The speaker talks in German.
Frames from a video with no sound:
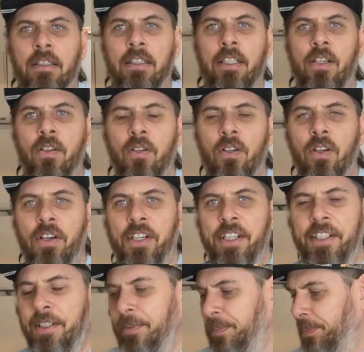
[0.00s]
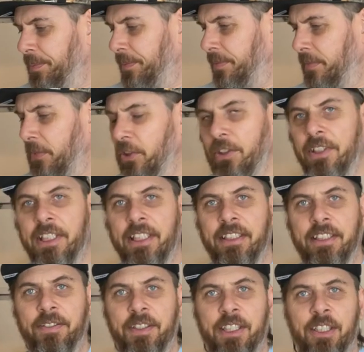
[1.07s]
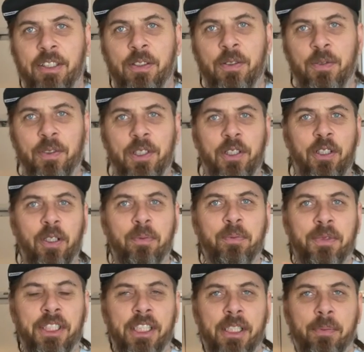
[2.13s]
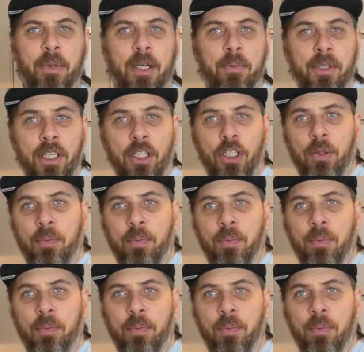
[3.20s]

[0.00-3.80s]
Jo Leute, und jetzt wieder willkommen hier bei mir in der